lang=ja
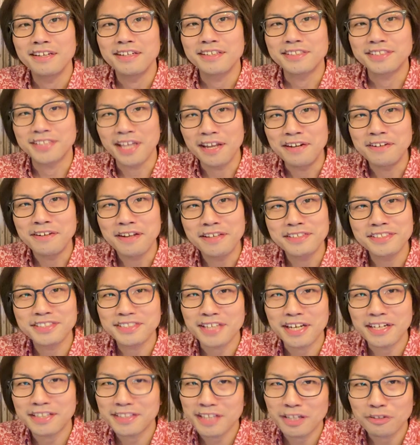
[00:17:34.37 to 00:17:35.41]
洗練
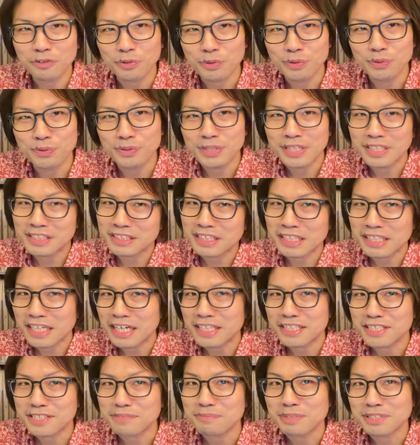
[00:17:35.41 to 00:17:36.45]
されたという言い方にあ
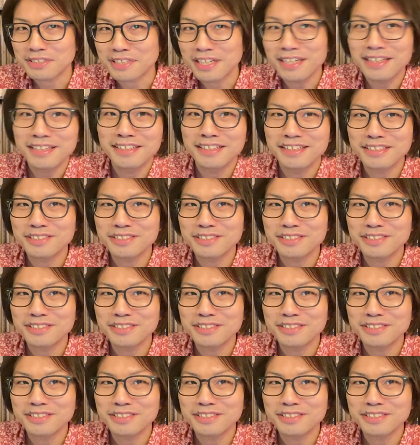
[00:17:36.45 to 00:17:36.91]
えてしますか、